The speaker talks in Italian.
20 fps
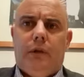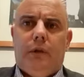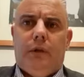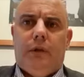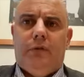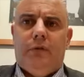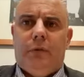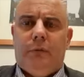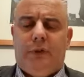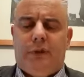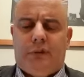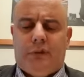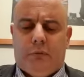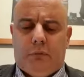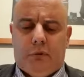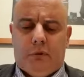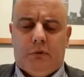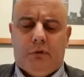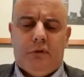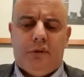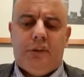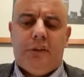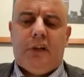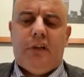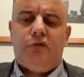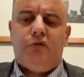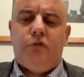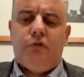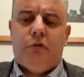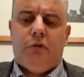Ovviamente quando non si
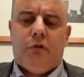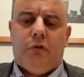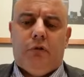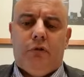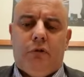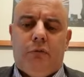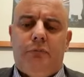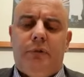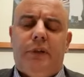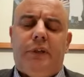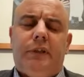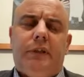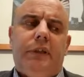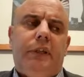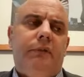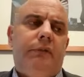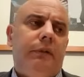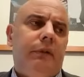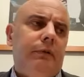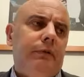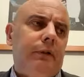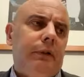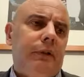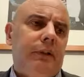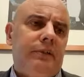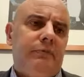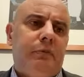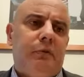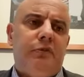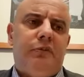raggiungono gli obiettivi le
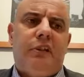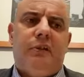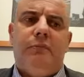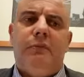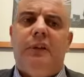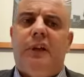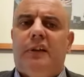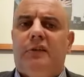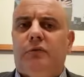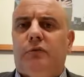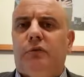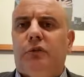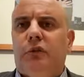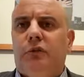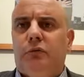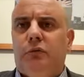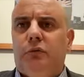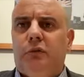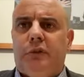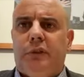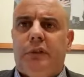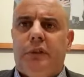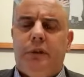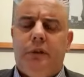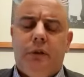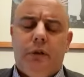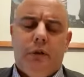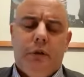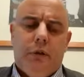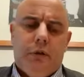responsabilità sono di
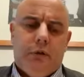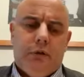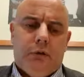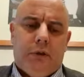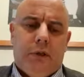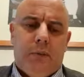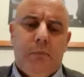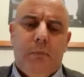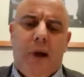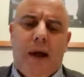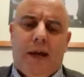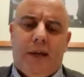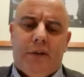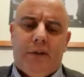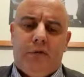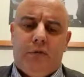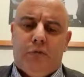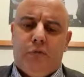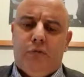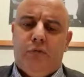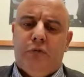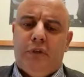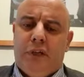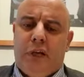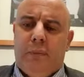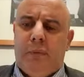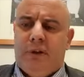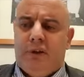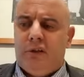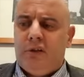tutti, non è mai di
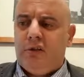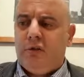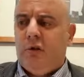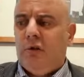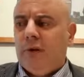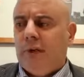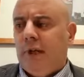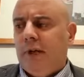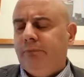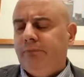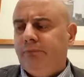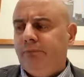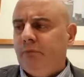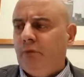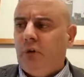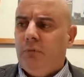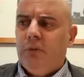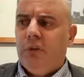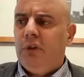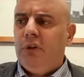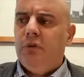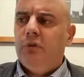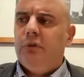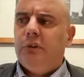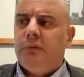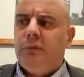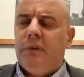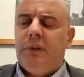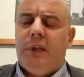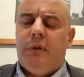un'unica persona, come negli
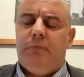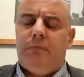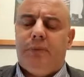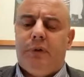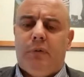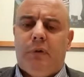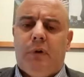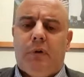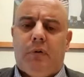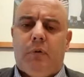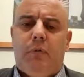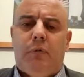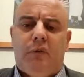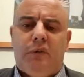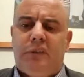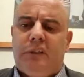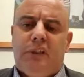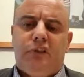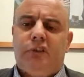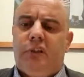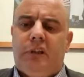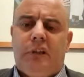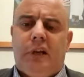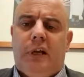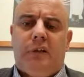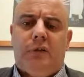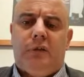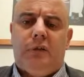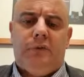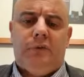ultimi tempi qualcuno sta
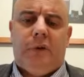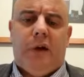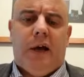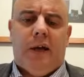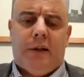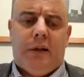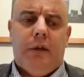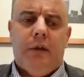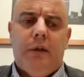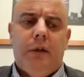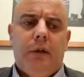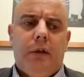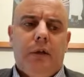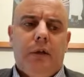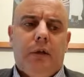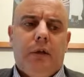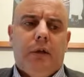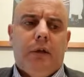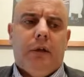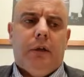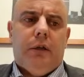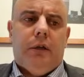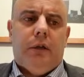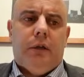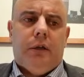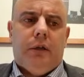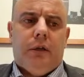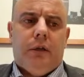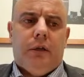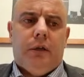cercando di fare.
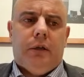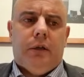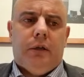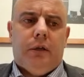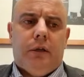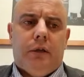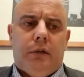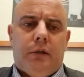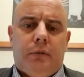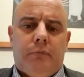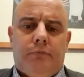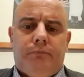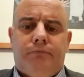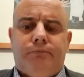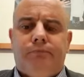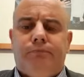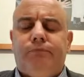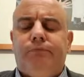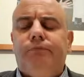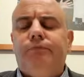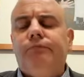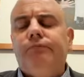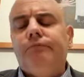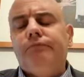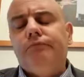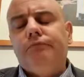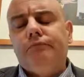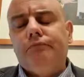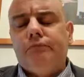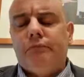E, ehm,
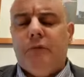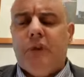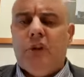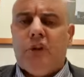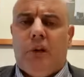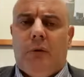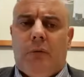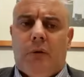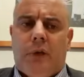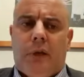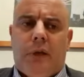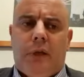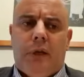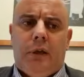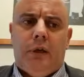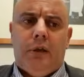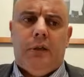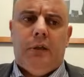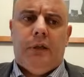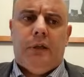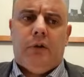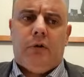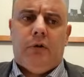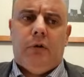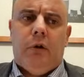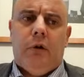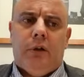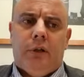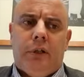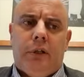diciamo che gli
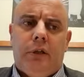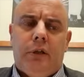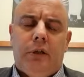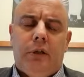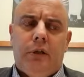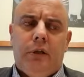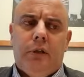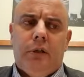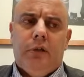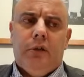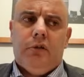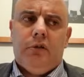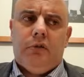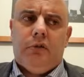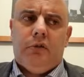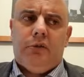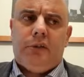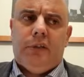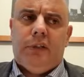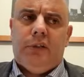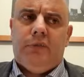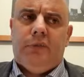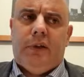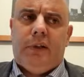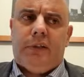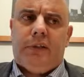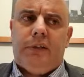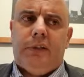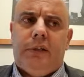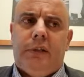errori sono stati
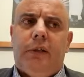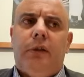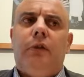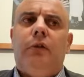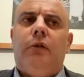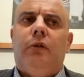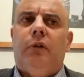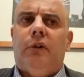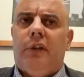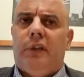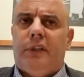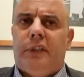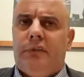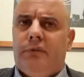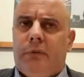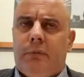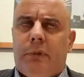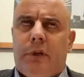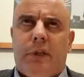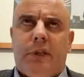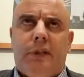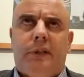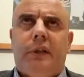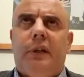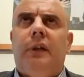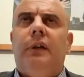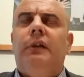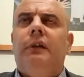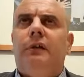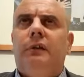fatti
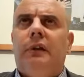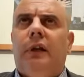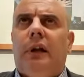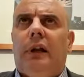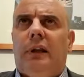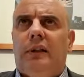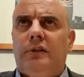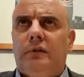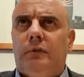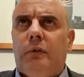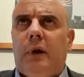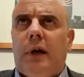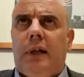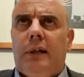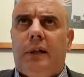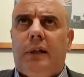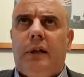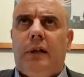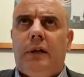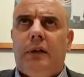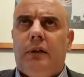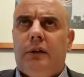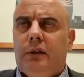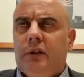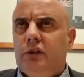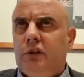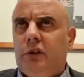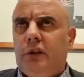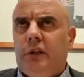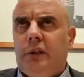collettivamente dalla squadra
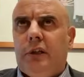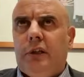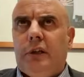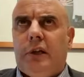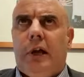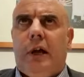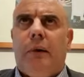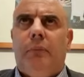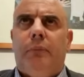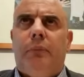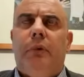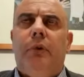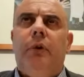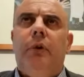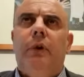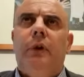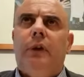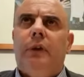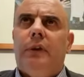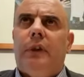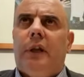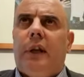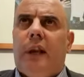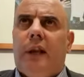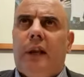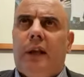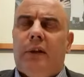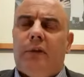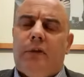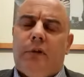che scende in campo,
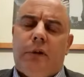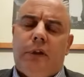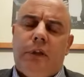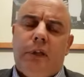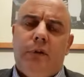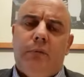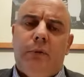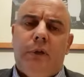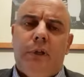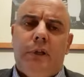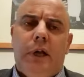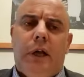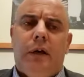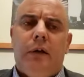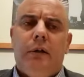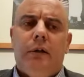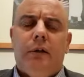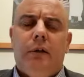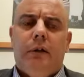dall'allenatore che li guida,